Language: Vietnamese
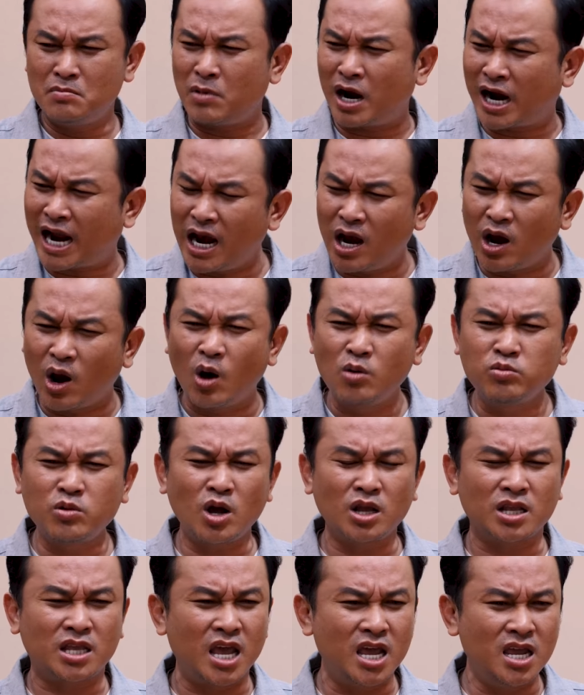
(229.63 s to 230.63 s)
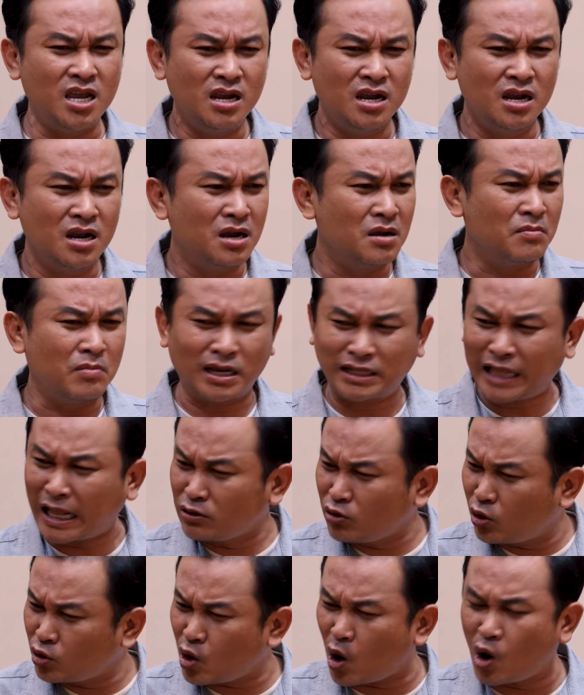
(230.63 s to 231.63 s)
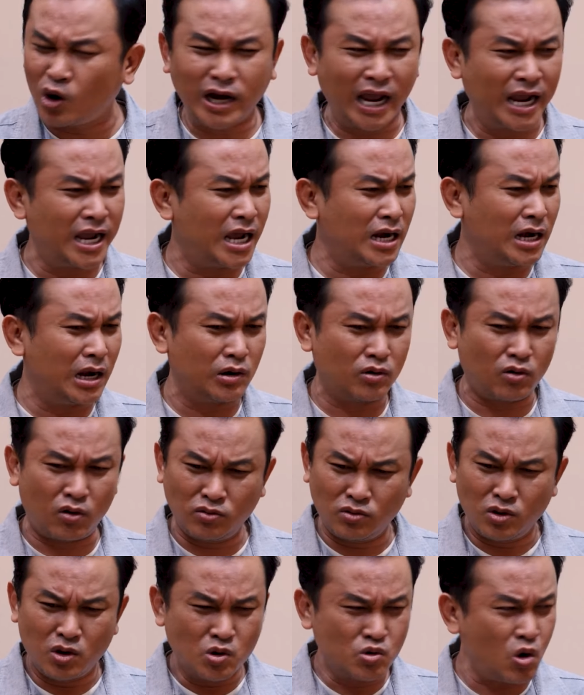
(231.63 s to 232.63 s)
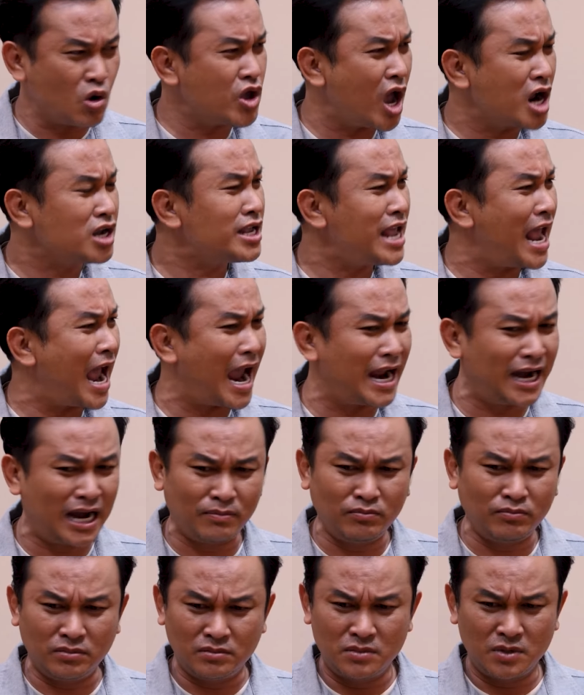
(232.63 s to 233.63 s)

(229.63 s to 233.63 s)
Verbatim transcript: mà gây lộn nó làm chi mà tánh con nhỏ này nè nó nó giận dai lắm